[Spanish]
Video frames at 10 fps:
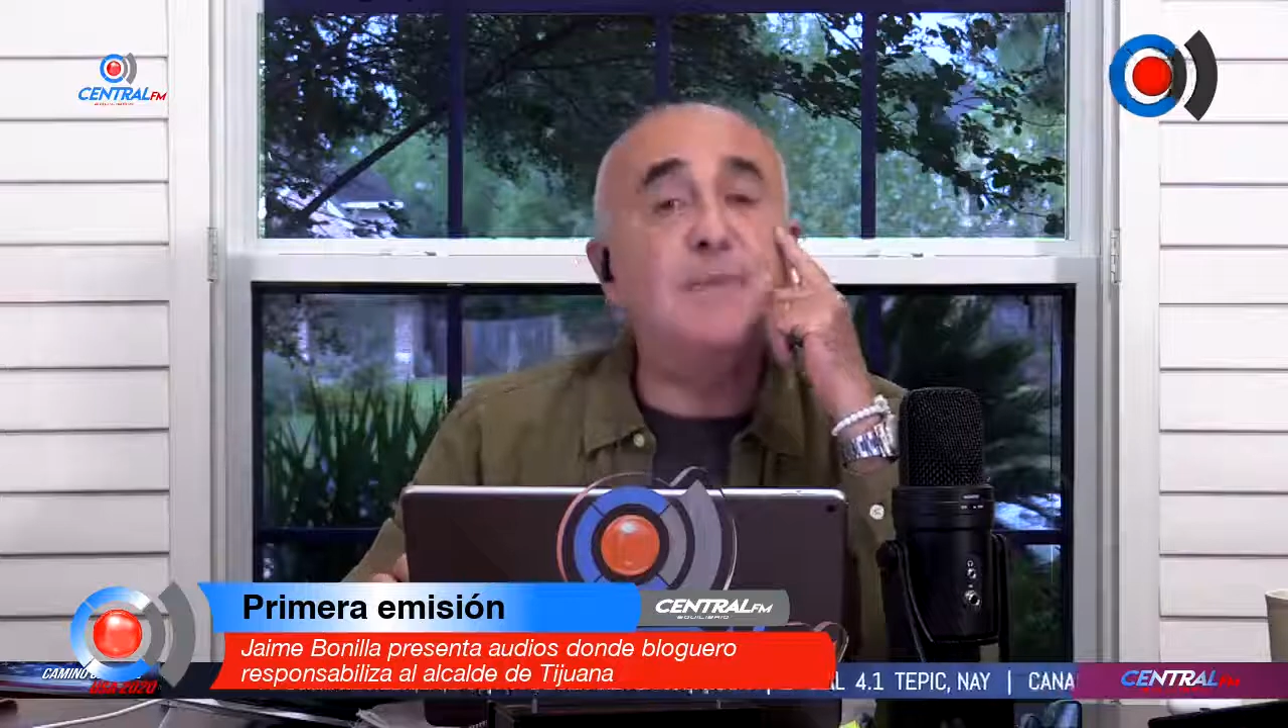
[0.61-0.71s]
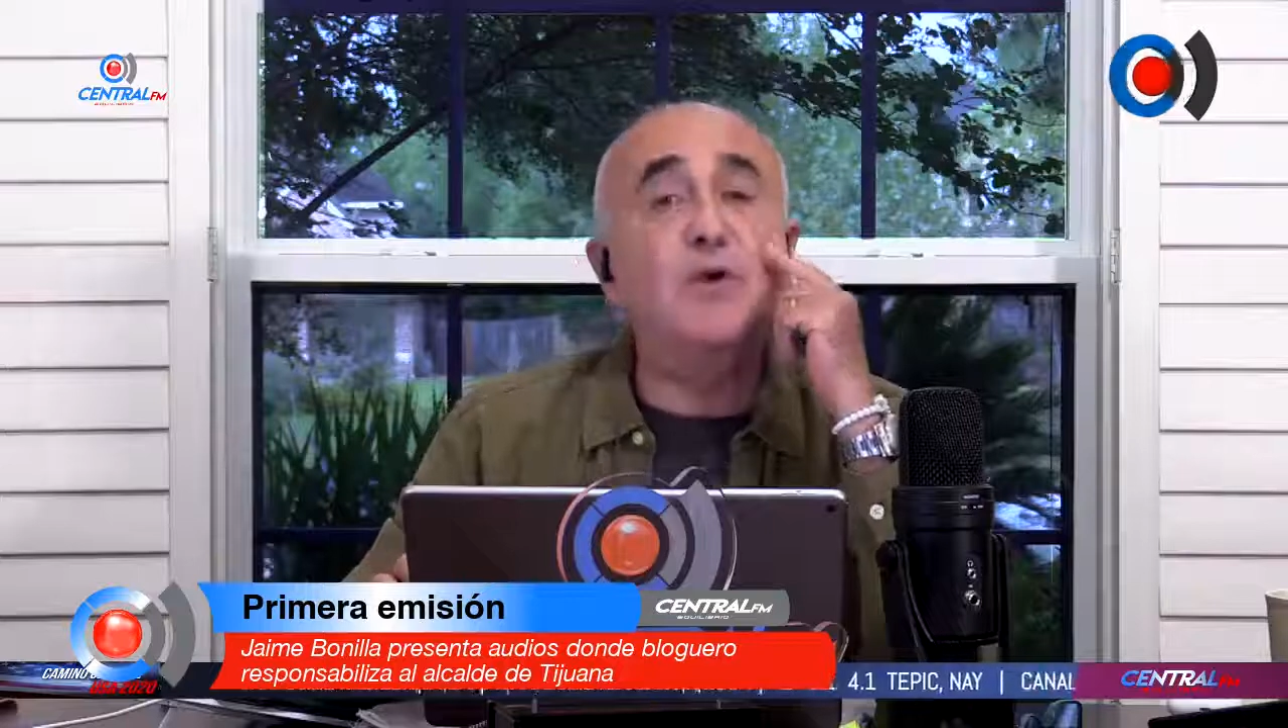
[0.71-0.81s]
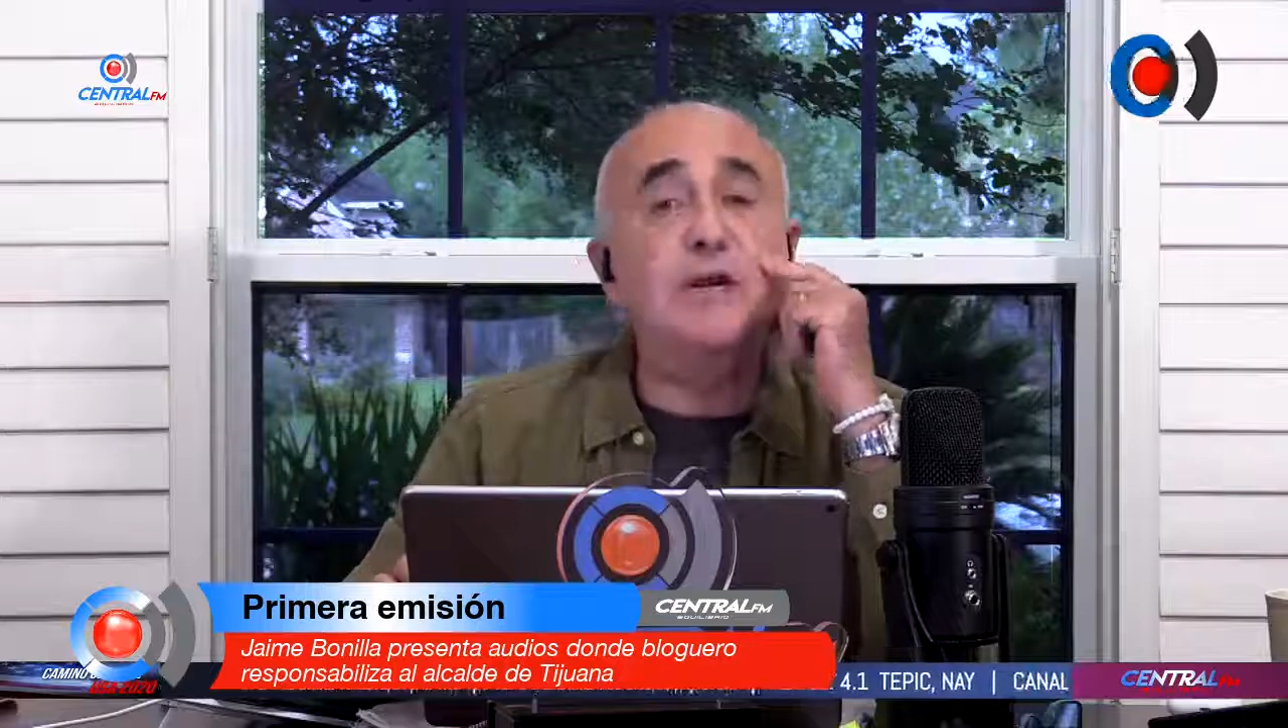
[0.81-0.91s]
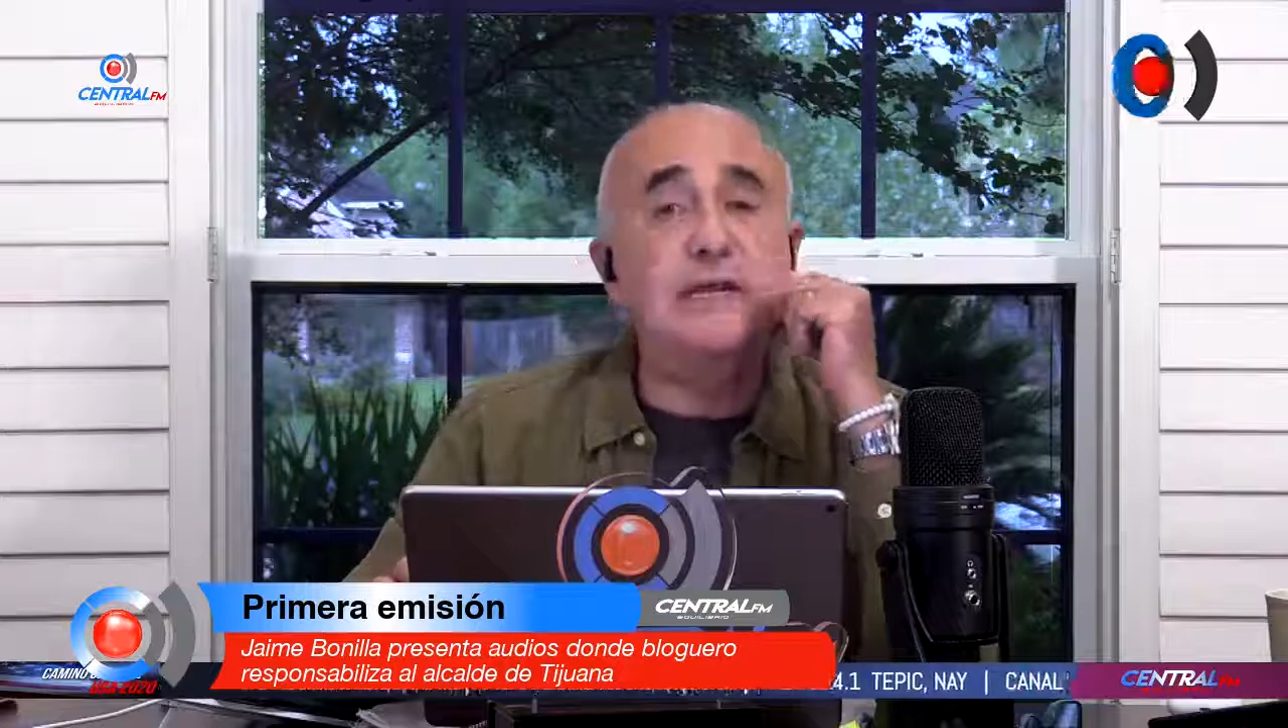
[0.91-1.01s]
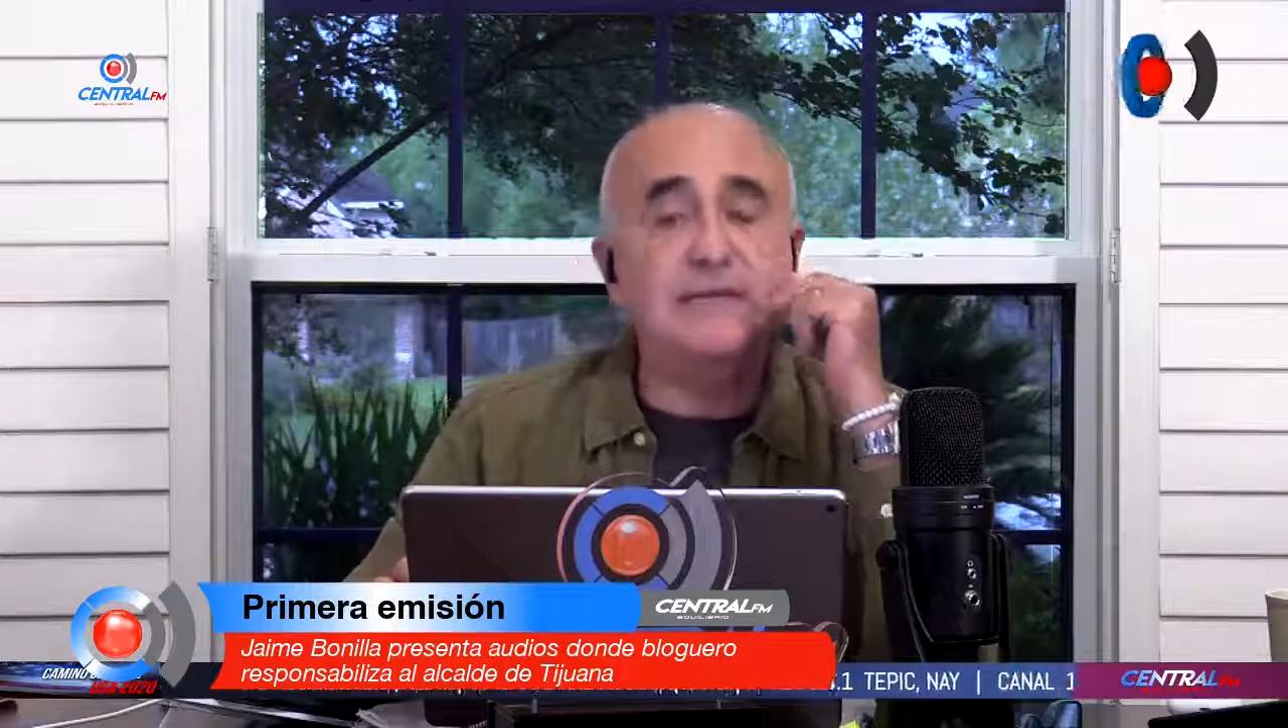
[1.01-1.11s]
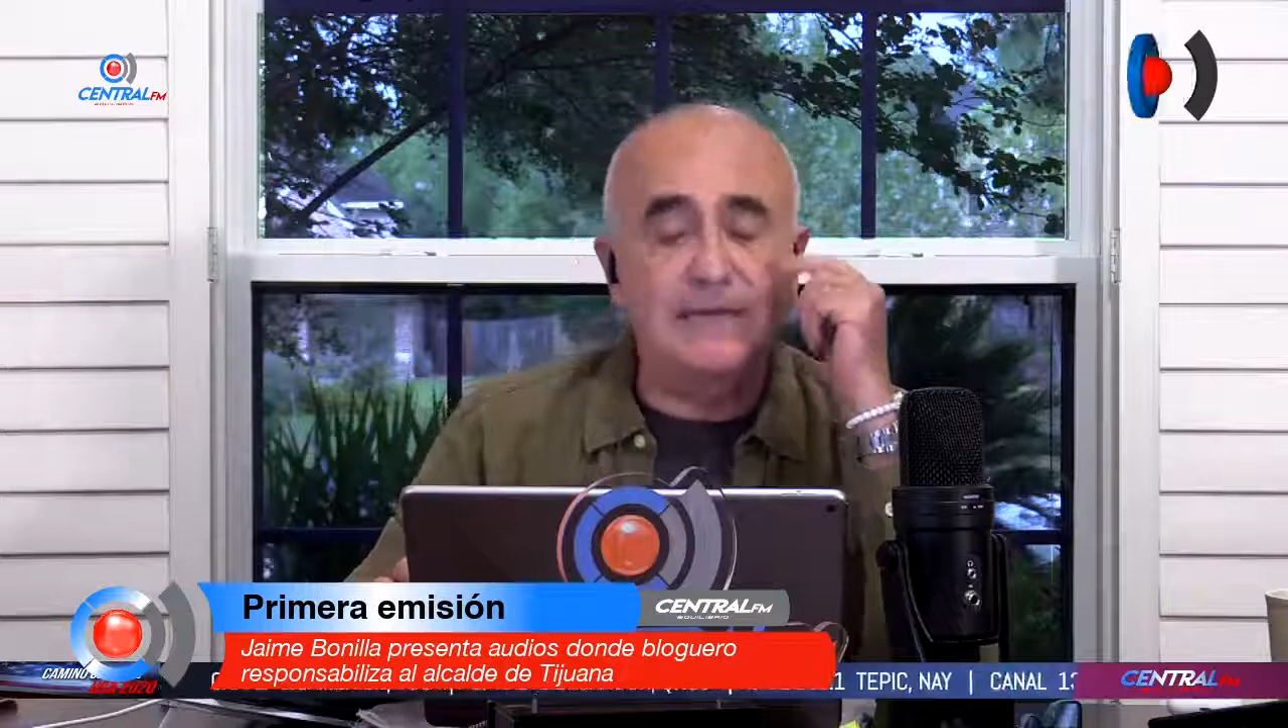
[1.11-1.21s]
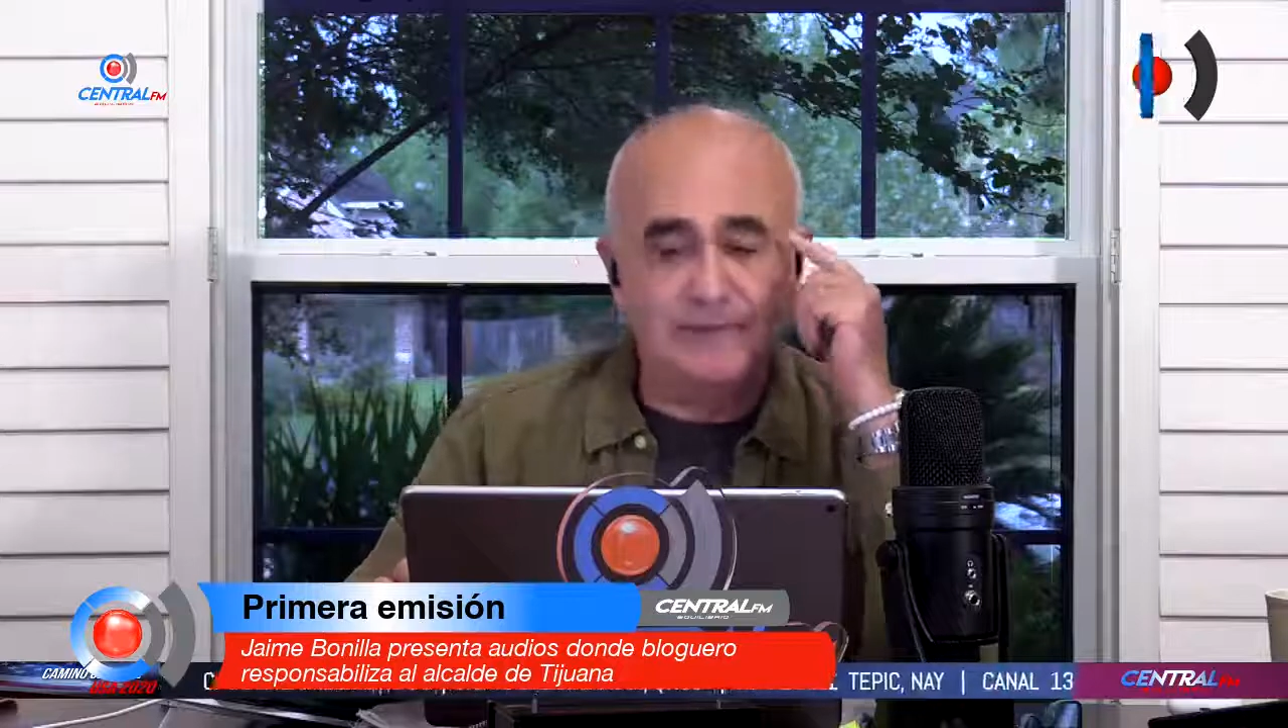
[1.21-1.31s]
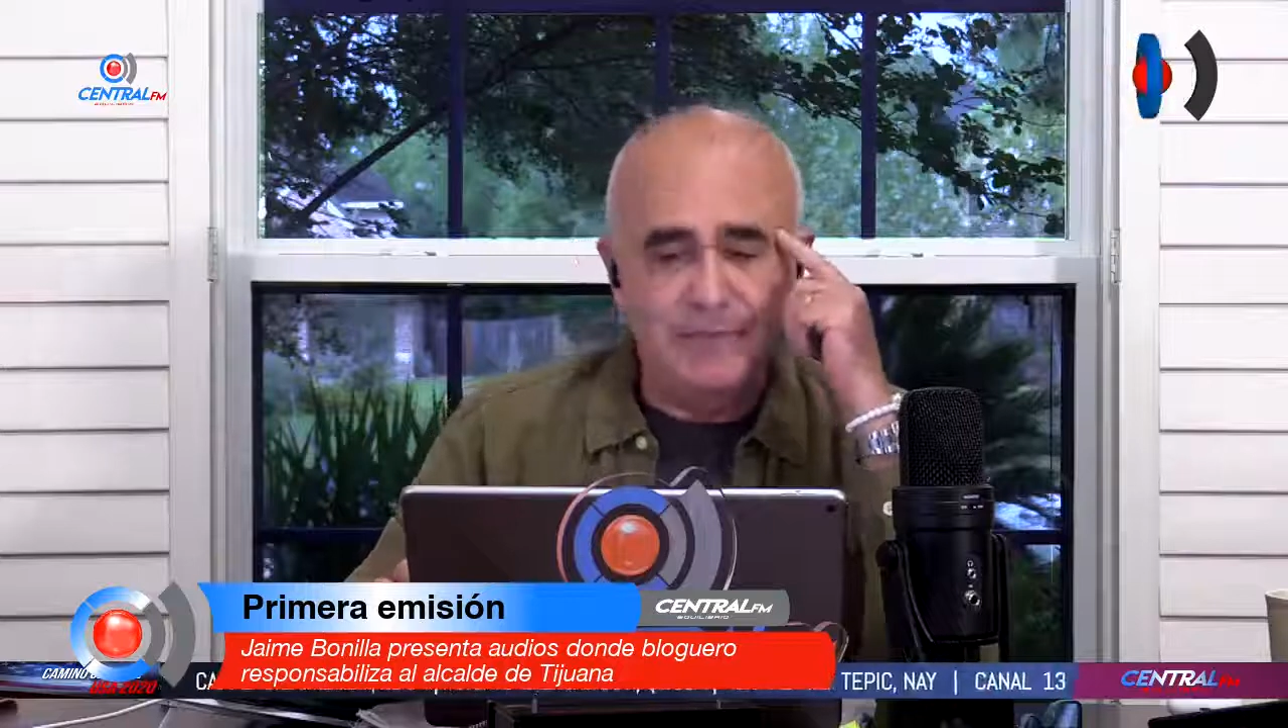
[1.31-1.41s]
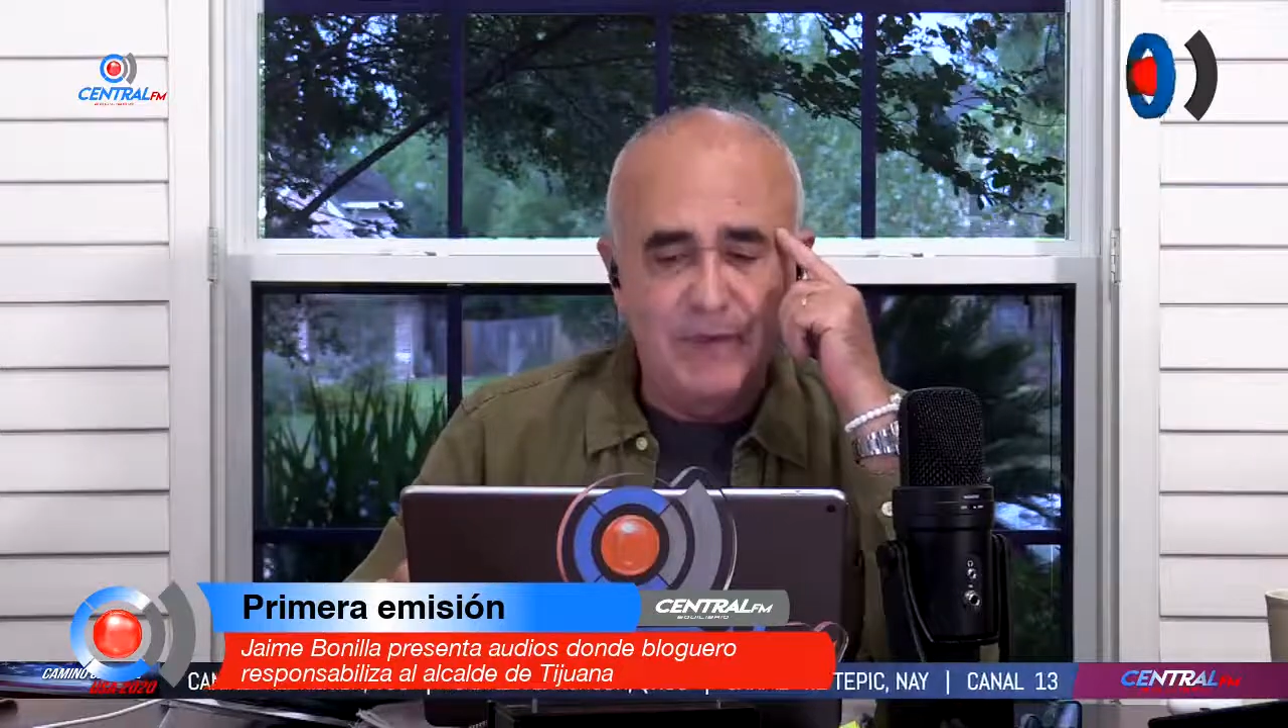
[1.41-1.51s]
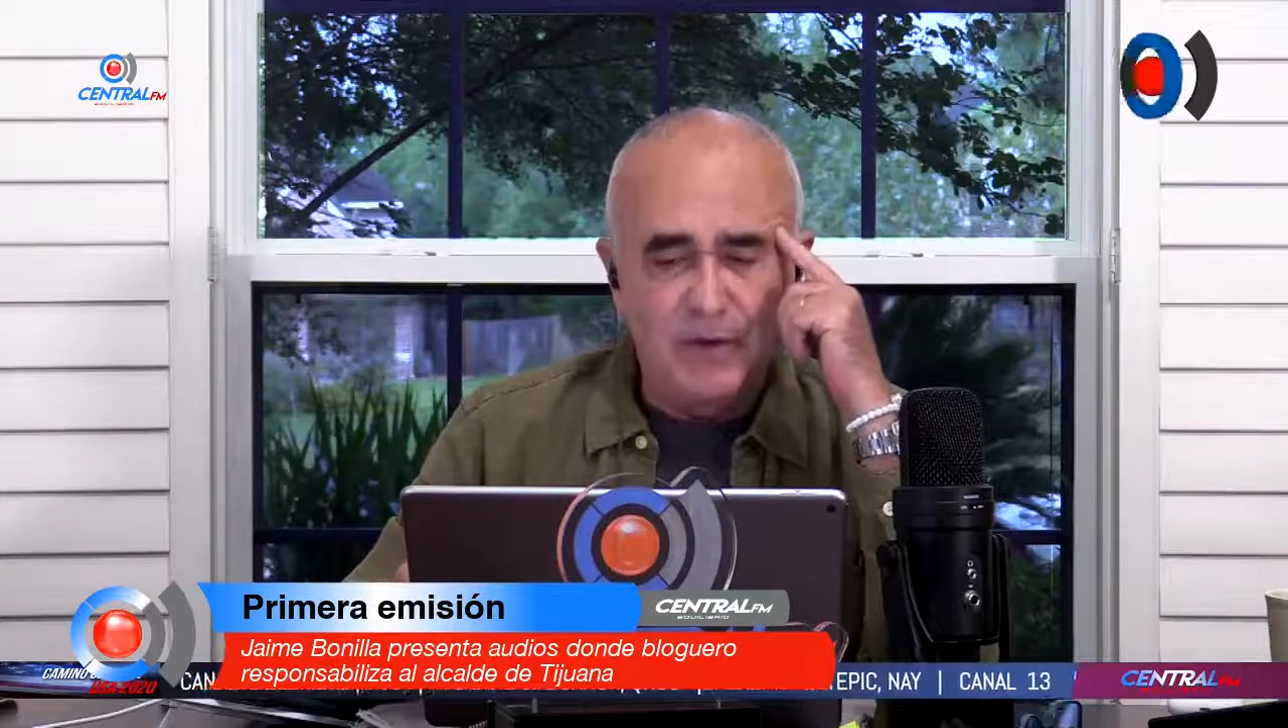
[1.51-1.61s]

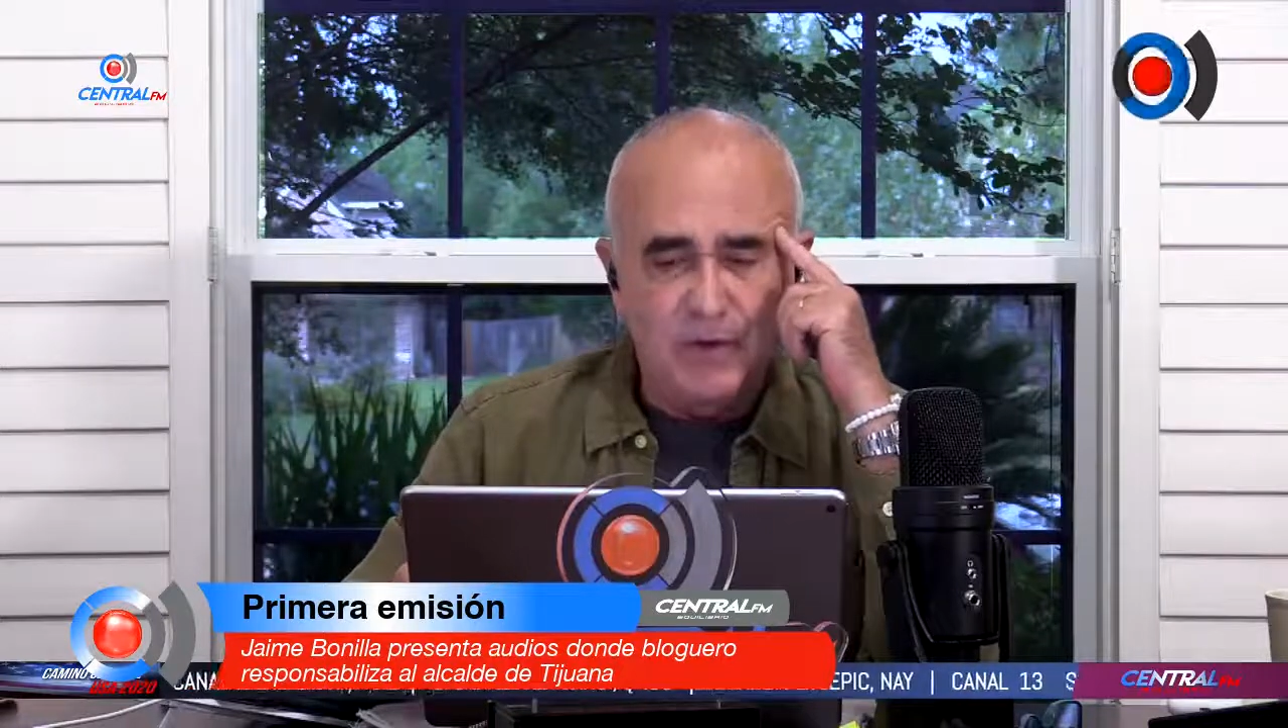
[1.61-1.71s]
Bonilla,